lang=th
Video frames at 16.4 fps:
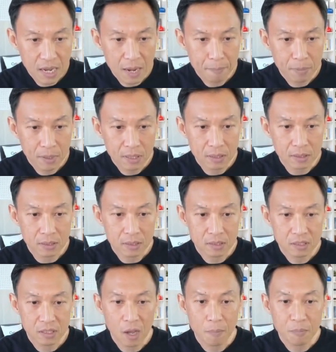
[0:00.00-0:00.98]
share ปึ้ง
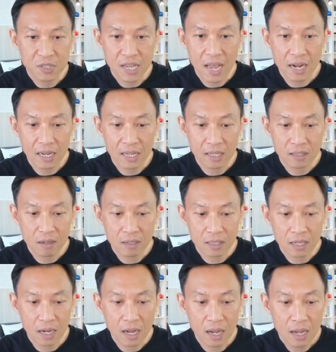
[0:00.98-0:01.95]
stop sharing ก็
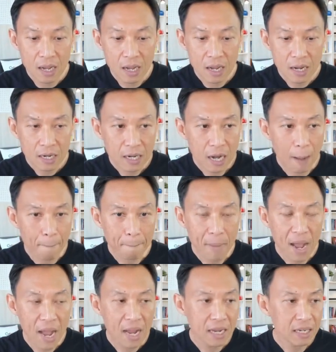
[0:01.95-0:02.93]
จะกลับ
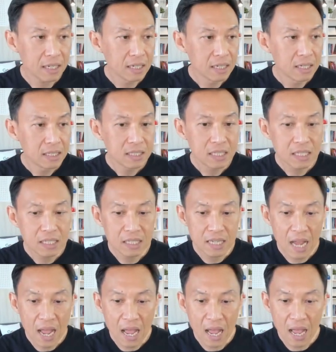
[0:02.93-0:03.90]
ไปที่
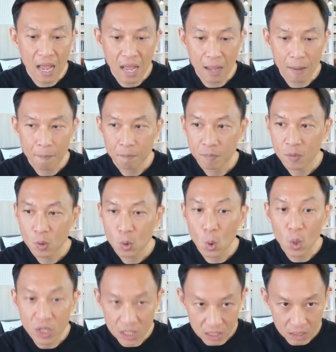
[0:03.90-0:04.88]
หน้า
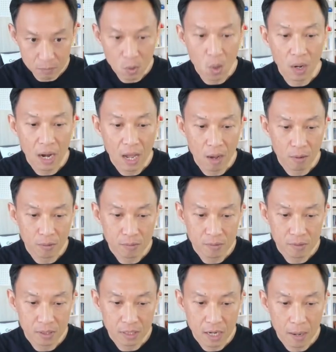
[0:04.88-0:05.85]
ตัวเดิมของเรา
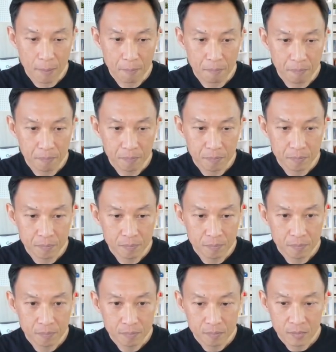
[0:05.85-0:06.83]
นะครับ
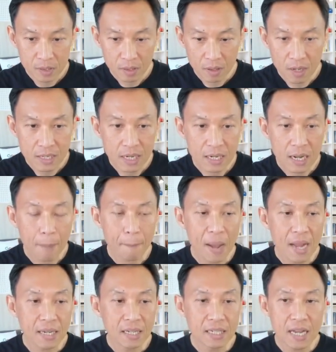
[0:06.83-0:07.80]
ก็จะกลับไป
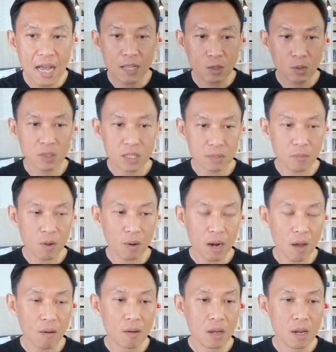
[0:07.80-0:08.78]
ที่หน้าตัวเดิมของ
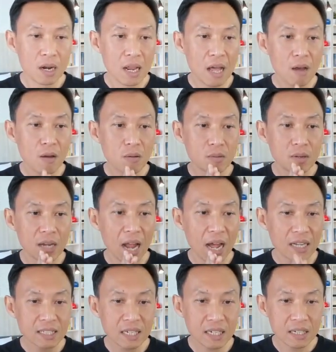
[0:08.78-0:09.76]
เรา แล้วหลั
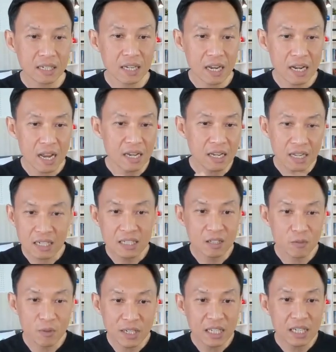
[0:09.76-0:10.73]
งจากอันนี้ก็
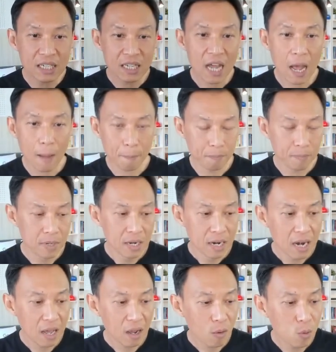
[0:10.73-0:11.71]
คือวิธี
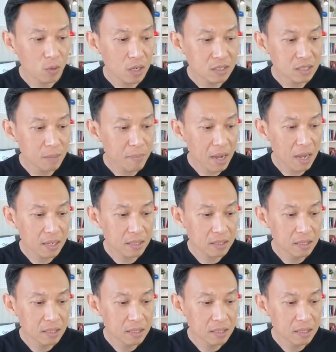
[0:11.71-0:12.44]
ทำแล้วคุณก็สามารถ